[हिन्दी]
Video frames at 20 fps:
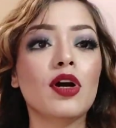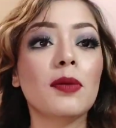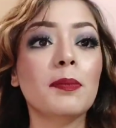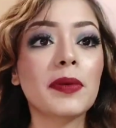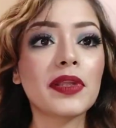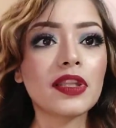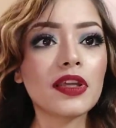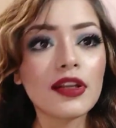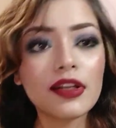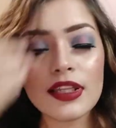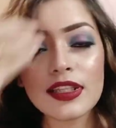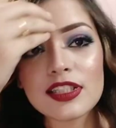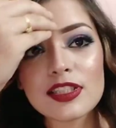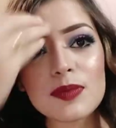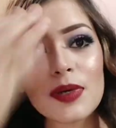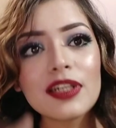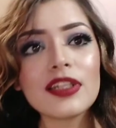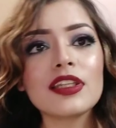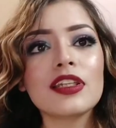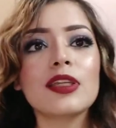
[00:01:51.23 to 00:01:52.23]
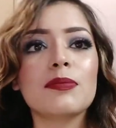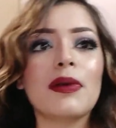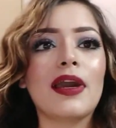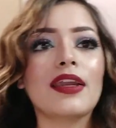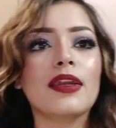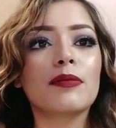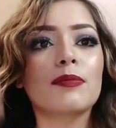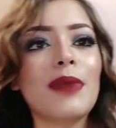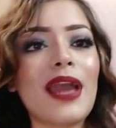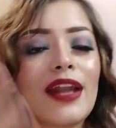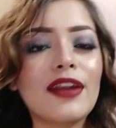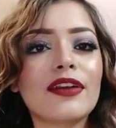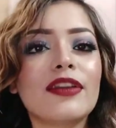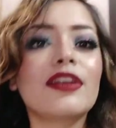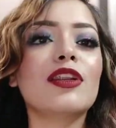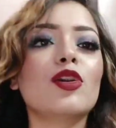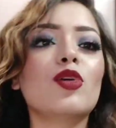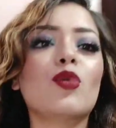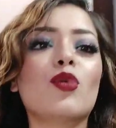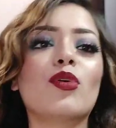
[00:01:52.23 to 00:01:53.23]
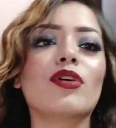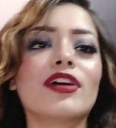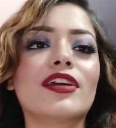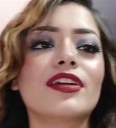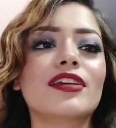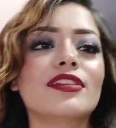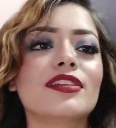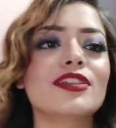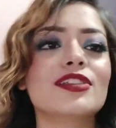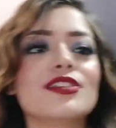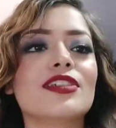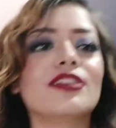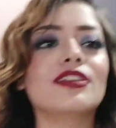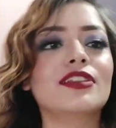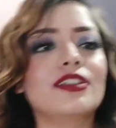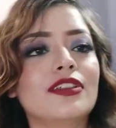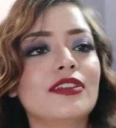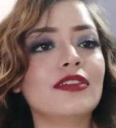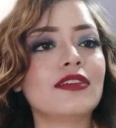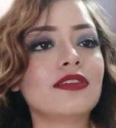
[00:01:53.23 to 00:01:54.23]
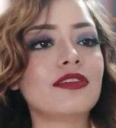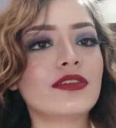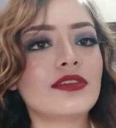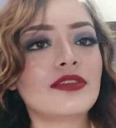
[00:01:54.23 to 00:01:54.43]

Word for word: और पता है रील्स बन ही नहीं पाई बैटरी लो हो गई इतनी जल्दी